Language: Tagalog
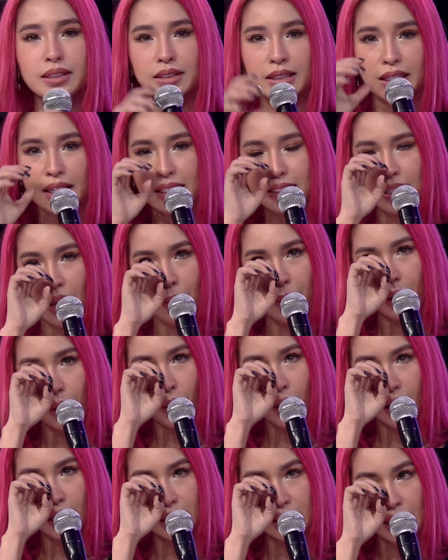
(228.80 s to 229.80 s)
Sinasabi ko
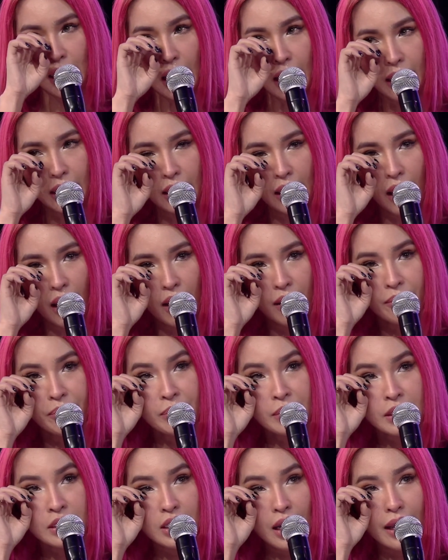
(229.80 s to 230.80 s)
lahat sa kanya.
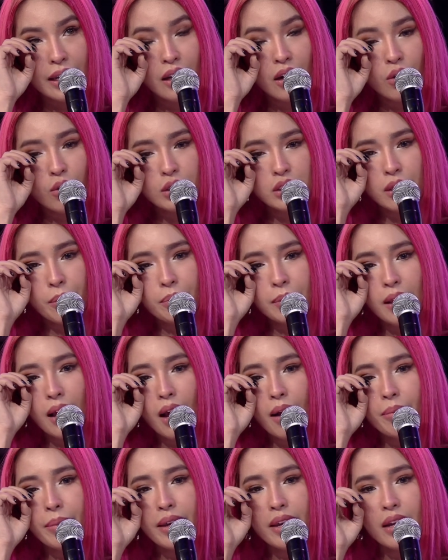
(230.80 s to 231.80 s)
Tsaka nag-usap na
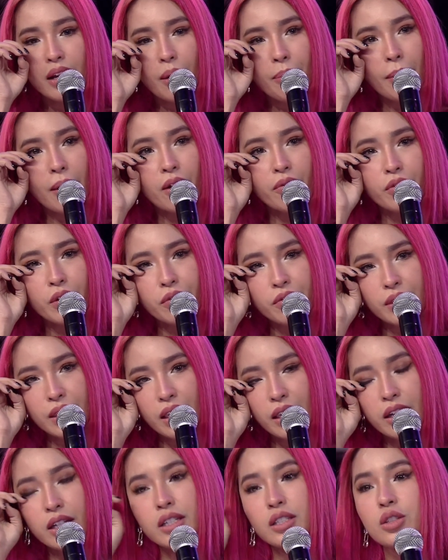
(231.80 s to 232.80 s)
kami, kapag 50
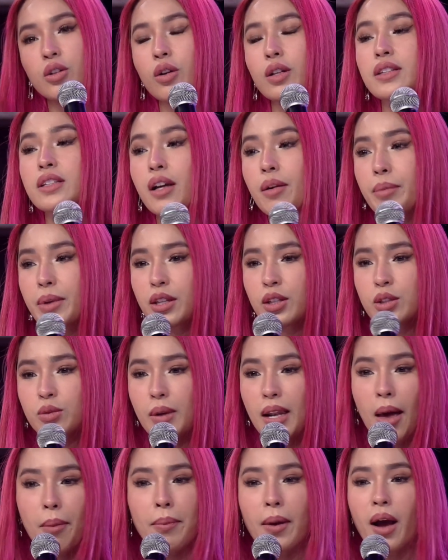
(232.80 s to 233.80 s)
years old kami, tapos
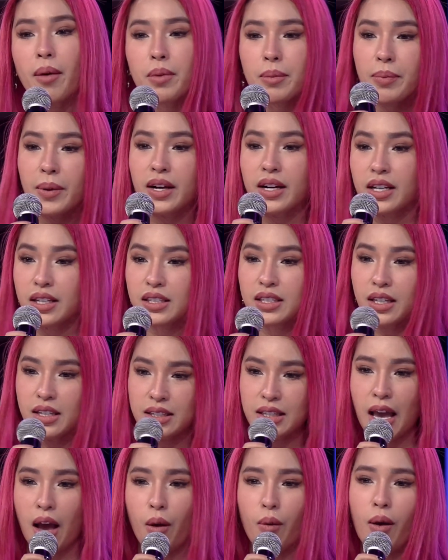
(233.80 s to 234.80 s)
wala pa kami parehas
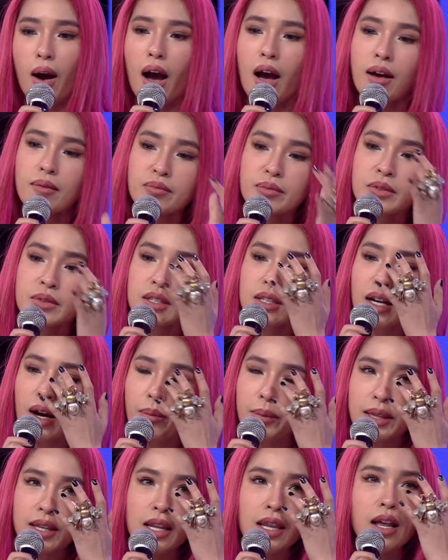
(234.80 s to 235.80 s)
asawa,
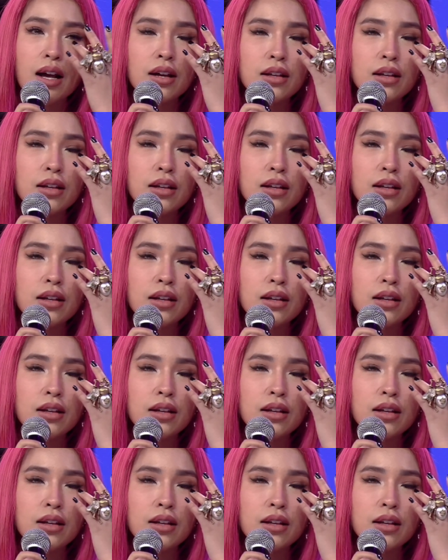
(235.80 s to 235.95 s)
kami na lang